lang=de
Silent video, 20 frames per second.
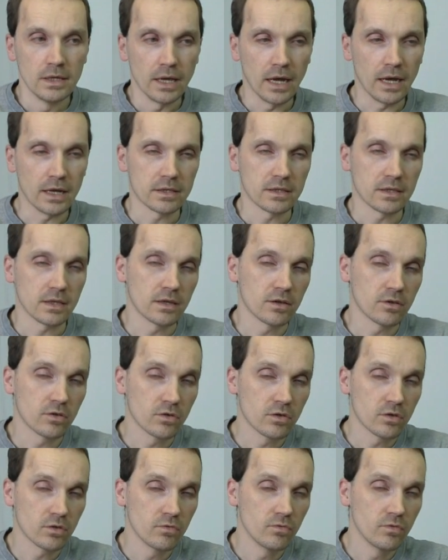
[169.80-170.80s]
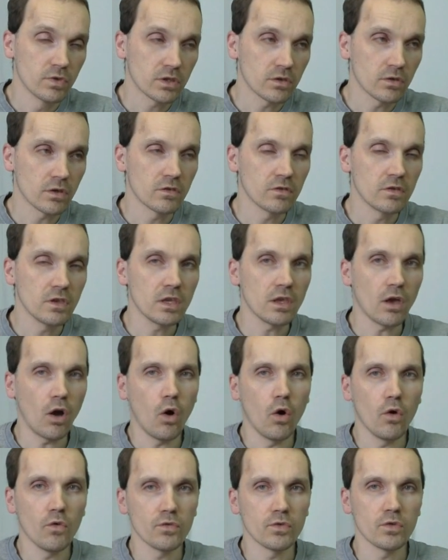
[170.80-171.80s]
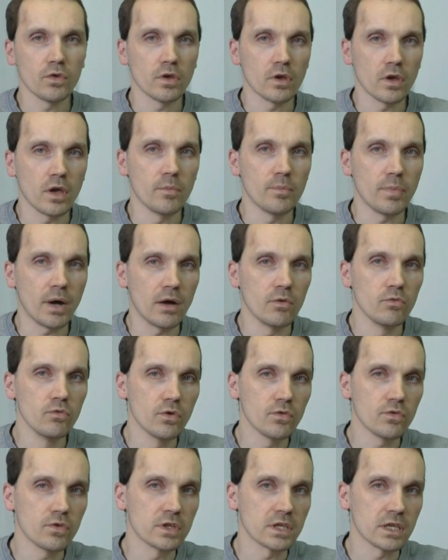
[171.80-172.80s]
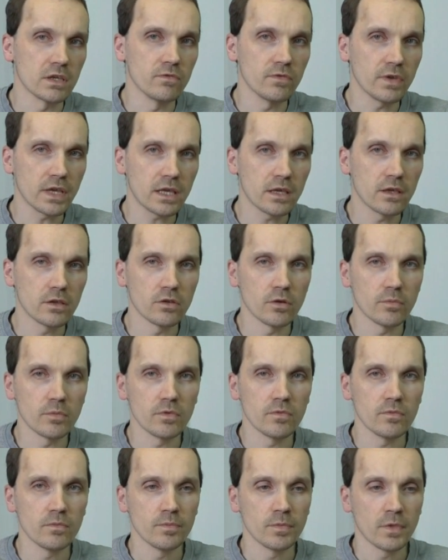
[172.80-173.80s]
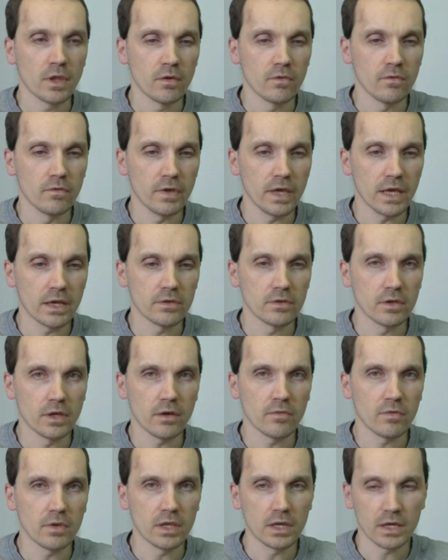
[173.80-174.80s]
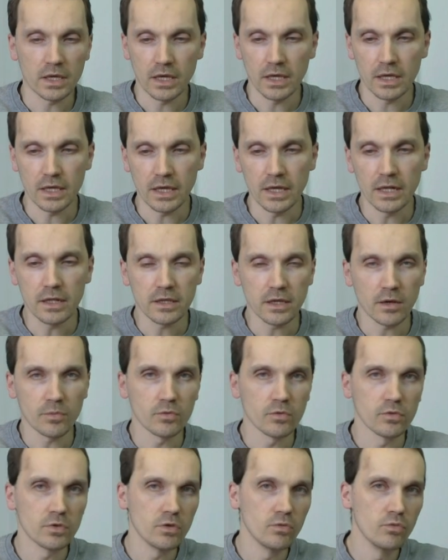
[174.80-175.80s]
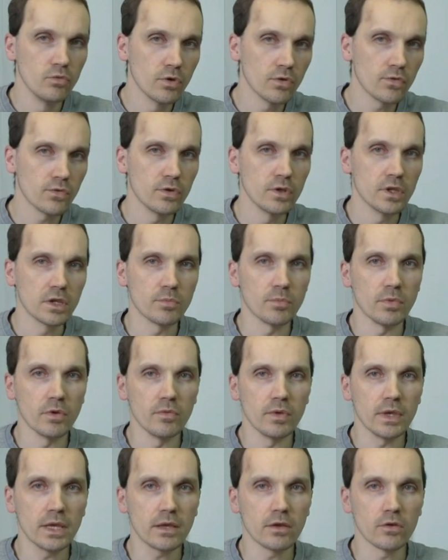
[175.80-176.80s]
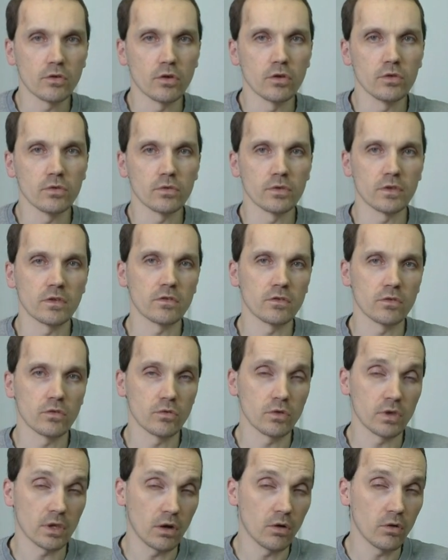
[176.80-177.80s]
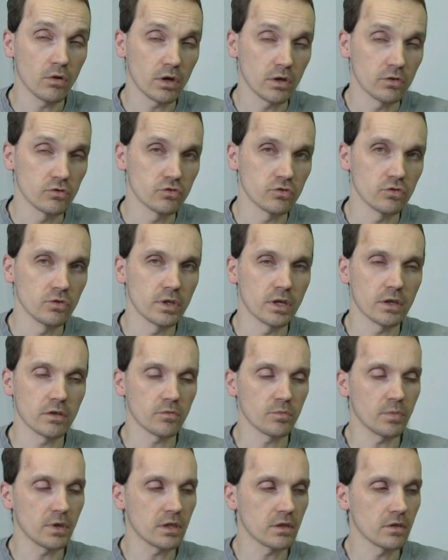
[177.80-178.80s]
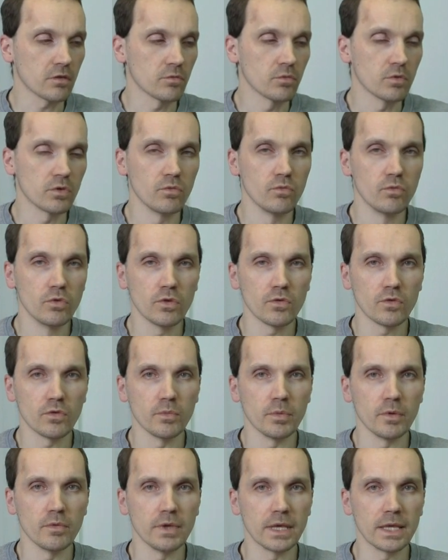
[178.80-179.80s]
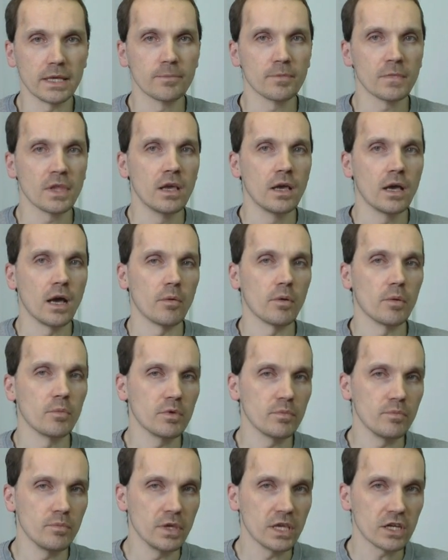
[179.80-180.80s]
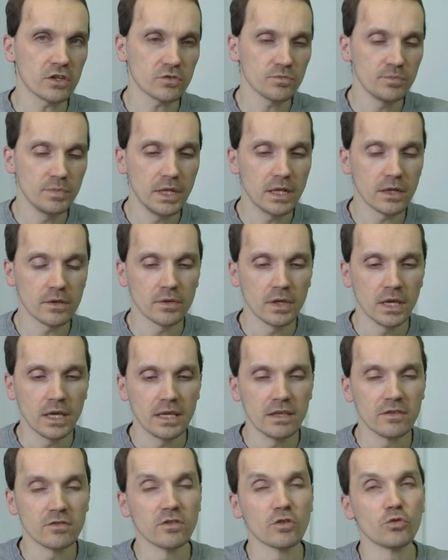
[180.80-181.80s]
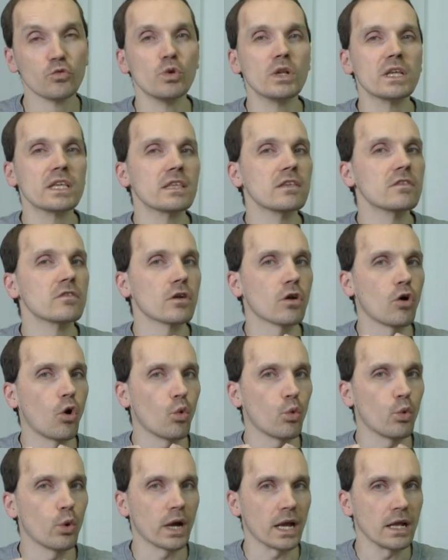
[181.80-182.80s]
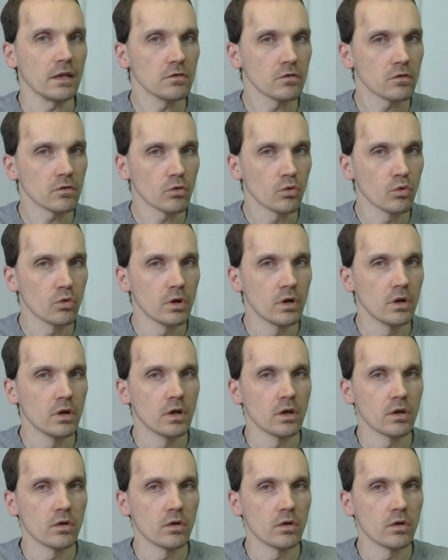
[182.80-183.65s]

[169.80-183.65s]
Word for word: ja, da wird euch sicher oft ein paar Würfelchen weggenommen werden, ja, wenn ihr kein Geld habt und die Würfel nicht bewegen könnt, und das ist natürlich auch ein schöner Aspekt, das mit den Würfeln bewegen, aber mit mehr Spielern ist natürlich dieser Konkurrenzdruck